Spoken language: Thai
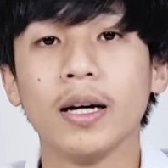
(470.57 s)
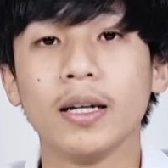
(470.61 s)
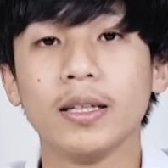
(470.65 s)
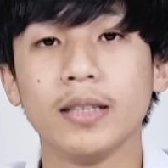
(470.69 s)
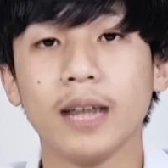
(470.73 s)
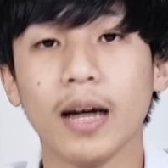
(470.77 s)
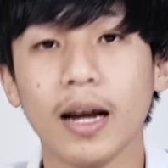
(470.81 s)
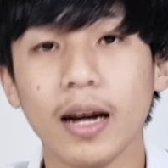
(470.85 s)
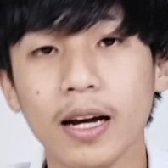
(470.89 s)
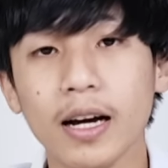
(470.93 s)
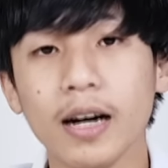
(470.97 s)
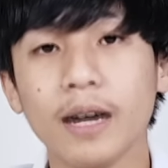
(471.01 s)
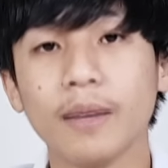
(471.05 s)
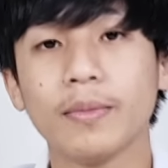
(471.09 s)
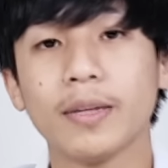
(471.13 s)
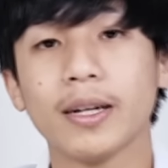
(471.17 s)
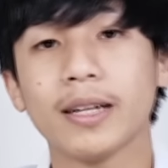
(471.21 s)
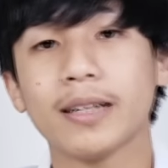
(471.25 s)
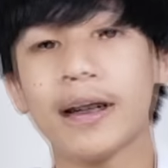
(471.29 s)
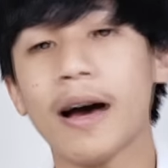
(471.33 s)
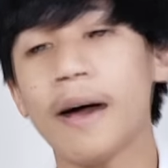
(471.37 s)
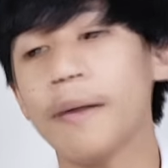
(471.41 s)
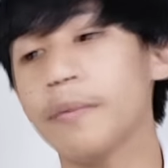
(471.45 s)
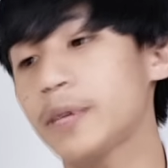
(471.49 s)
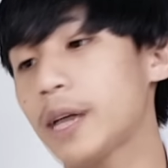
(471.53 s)
อย่าลืมนะ
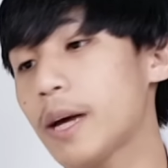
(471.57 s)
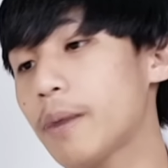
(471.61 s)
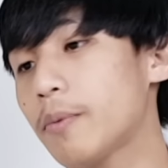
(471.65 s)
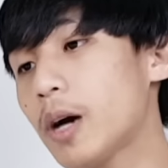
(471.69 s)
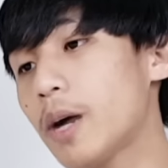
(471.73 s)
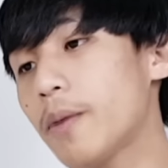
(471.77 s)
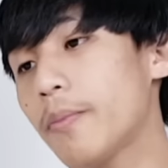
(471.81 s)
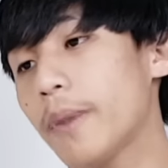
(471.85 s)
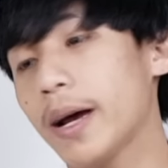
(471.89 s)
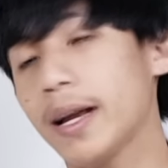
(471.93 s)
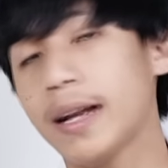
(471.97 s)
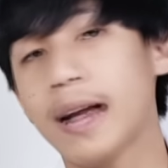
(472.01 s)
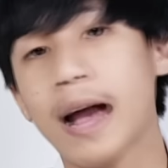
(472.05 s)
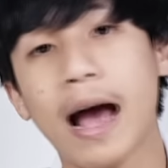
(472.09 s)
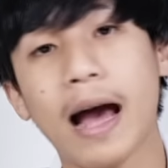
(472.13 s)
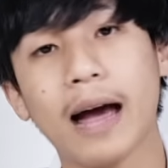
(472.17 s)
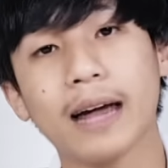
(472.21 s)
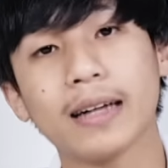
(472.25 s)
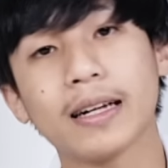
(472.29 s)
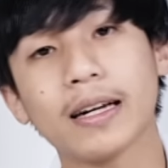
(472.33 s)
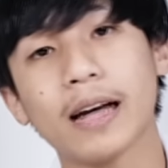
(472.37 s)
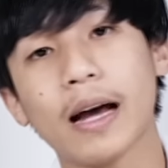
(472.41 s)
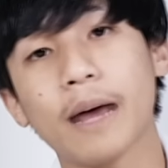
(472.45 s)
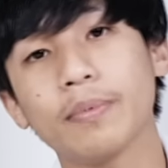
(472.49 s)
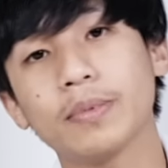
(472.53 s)
ครับเก็บเงินปลายทาง
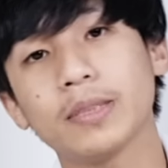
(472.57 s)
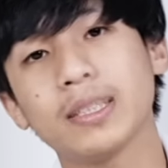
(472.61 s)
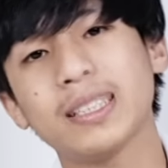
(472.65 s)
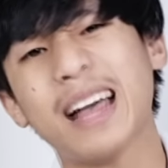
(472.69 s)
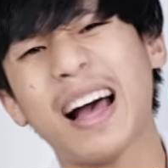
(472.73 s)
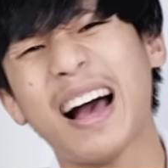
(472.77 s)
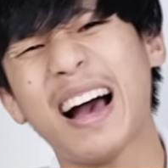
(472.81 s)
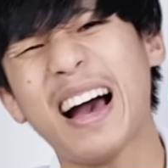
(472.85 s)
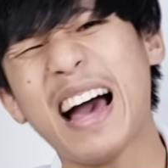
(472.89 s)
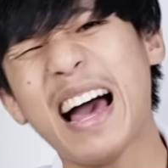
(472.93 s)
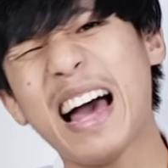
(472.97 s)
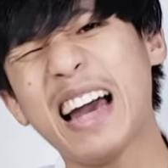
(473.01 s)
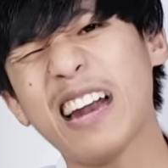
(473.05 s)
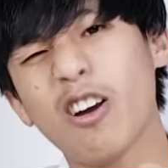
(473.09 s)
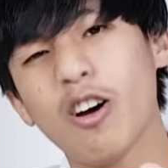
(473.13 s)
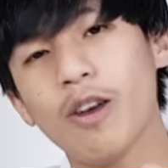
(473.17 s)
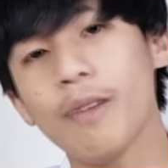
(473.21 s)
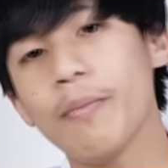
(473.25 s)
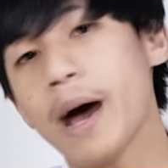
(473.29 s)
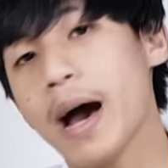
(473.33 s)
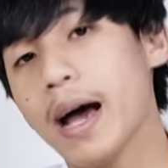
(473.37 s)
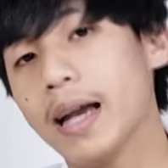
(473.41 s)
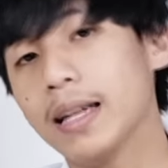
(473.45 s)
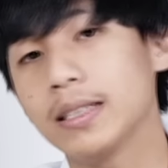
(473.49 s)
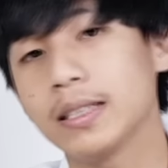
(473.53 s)
นะครับสั่งห้าร้อย
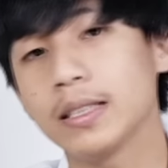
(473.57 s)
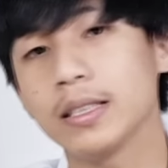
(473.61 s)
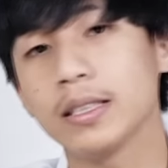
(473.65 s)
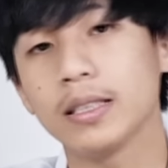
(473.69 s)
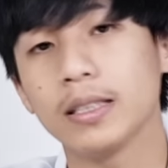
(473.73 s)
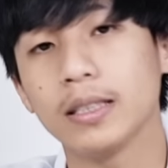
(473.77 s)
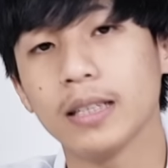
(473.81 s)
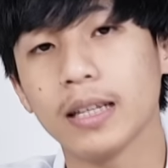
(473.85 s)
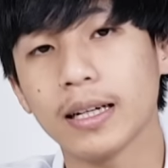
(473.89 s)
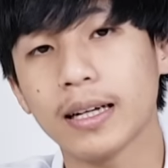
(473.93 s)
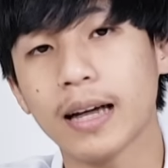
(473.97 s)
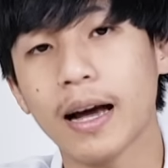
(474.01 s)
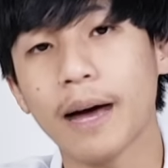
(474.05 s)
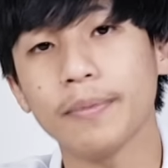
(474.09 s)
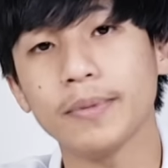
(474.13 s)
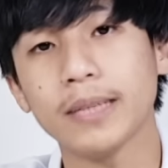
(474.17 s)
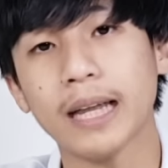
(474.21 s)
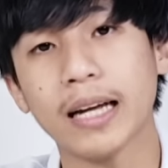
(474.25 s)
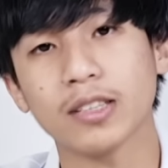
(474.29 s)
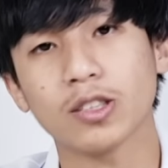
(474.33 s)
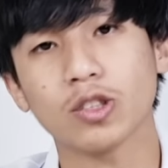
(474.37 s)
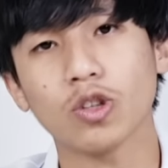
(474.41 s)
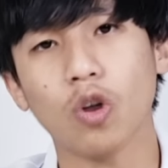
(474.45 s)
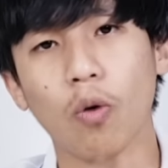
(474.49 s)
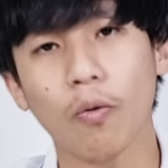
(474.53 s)
บาทนะครับ
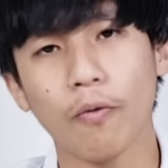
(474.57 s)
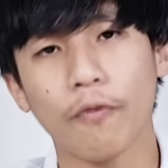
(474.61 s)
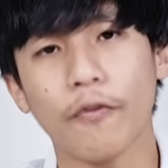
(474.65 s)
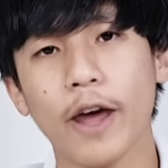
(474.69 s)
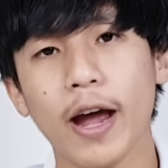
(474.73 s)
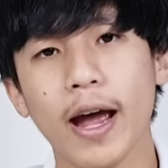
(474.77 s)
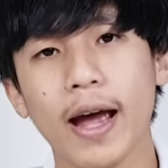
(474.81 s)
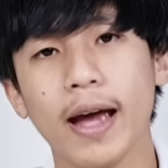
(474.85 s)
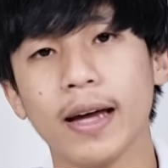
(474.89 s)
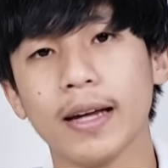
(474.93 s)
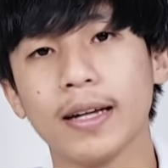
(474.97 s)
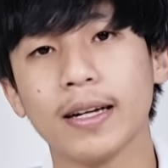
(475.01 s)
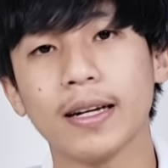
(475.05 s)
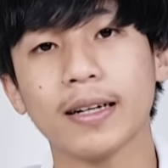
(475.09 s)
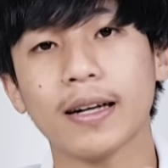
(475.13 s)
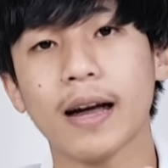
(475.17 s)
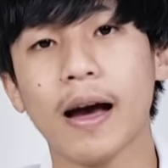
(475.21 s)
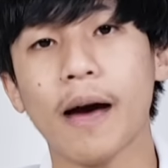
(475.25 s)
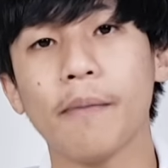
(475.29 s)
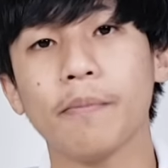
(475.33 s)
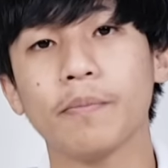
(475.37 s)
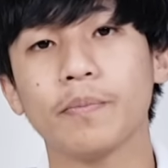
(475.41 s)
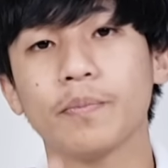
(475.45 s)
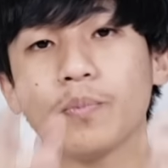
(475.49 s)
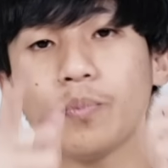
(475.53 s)
จัดส่งฟรีนะค
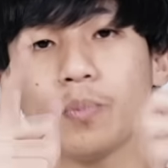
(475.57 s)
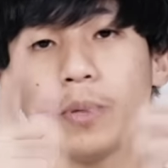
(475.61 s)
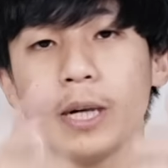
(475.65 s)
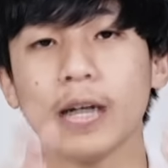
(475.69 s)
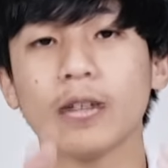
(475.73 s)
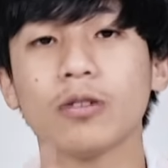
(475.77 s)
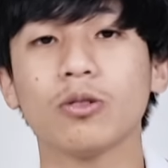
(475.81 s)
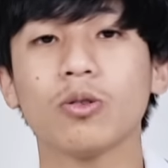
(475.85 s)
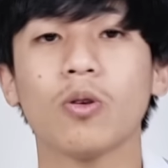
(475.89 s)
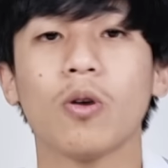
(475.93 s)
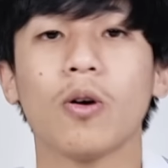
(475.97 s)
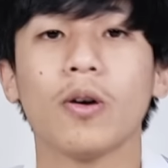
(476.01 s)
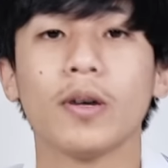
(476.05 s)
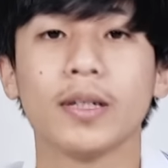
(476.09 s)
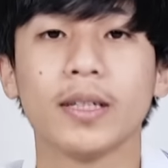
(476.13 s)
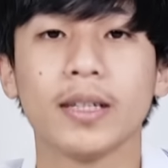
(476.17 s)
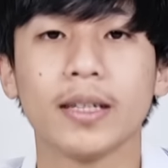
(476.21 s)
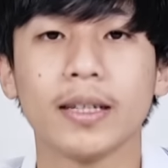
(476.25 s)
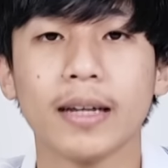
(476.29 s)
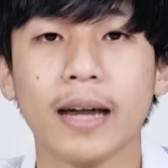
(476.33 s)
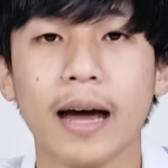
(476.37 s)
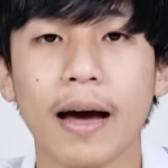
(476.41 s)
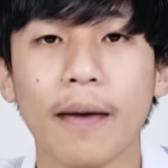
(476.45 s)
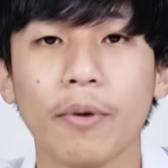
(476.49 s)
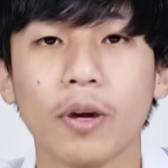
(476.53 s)
รับเพื่อทุกคน
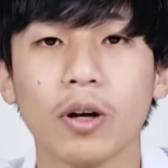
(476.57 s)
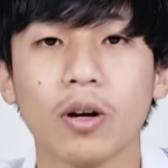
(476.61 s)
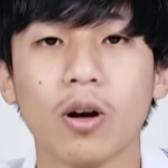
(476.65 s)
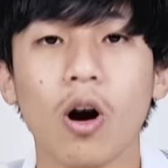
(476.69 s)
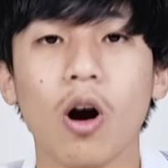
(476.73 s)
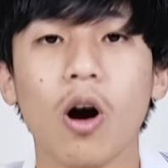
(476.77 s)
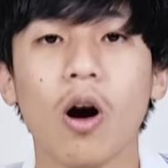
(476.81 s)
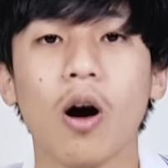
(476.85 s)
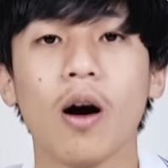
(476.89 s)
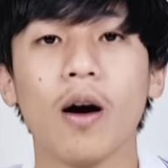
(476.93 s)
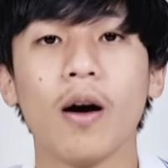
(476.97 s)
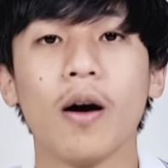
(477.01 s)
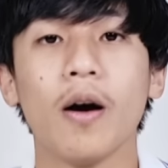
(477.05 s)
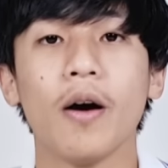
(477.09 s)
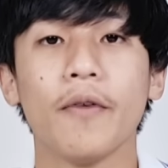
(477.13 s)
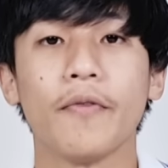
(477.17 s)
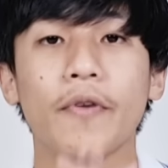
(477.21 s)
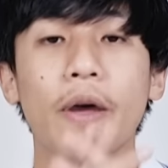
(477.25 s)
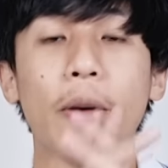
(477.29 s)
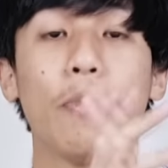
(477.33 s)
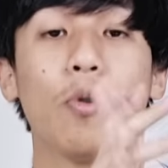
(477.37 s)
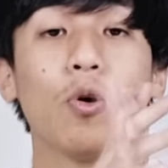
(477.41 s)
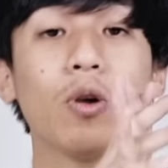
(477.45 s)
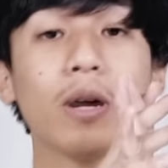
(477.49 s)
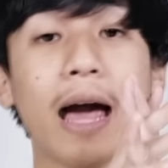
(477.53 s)
นะครับแล้วก็
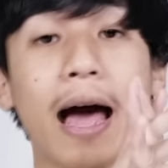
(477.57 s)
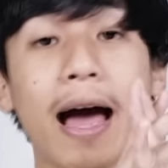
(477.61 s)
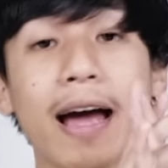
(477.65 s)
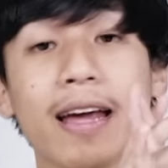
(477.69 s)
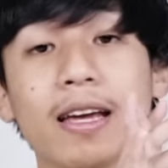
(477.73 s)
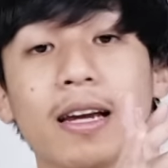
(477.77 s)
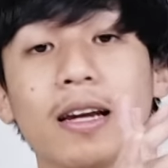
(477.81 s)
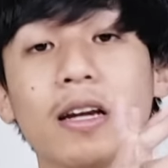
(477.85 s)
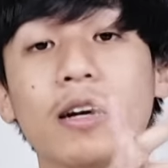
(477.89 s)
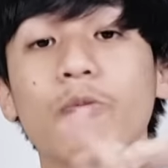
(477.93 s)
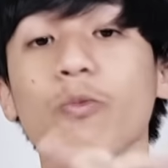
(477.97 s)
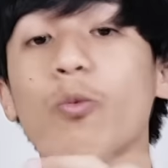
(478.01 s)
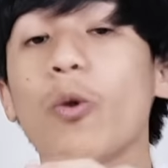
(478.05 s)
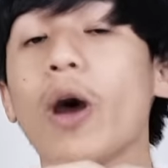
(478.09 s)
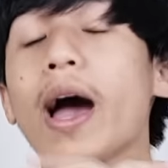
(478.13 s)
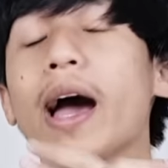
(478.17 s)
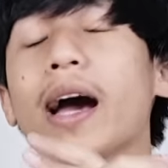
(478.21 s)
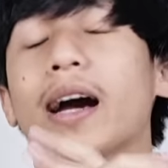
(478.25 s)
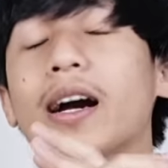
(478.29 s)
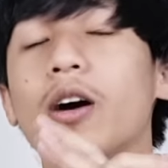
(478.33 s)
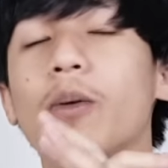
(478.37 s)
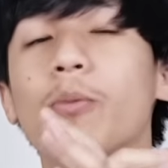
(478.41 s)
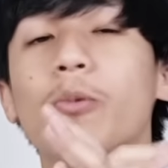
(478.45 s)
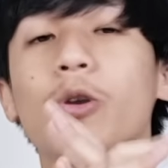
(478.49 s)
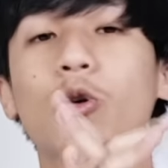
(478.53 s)
Facebook Live อย่าลืมแวะ
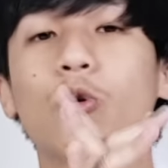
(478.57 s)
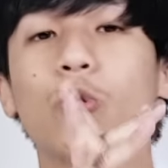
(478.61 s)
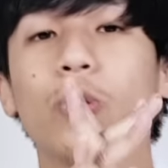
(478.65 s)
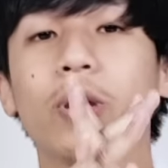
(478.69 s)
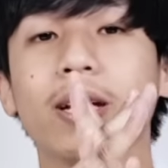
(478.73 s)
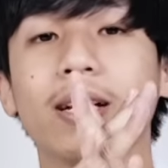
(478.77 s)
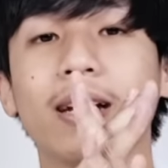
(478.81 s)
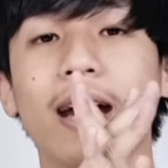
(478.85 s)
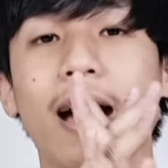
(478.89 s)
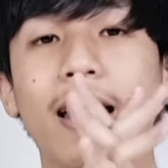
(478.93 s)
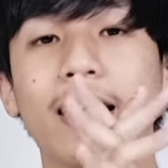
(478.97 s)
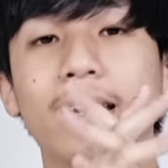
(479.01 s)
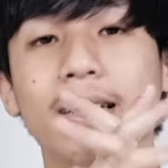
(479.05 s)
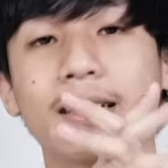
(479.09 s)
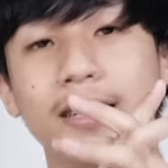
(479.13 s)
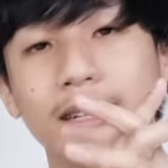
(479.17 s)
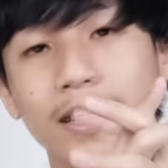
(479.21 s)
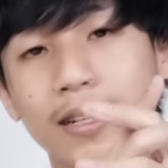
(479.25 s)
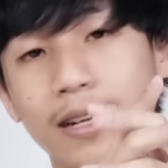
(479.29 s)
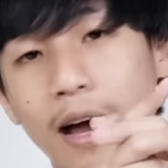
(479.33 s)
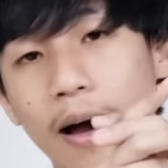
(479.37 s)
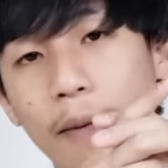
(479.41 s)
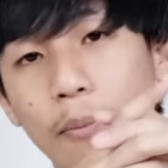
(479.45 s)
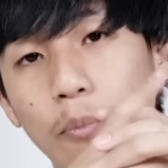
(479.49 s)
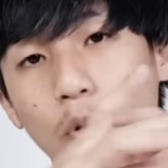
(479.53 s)
เข้ามาคุยกัน
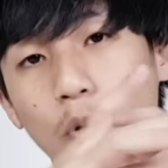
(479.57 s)
นะครับ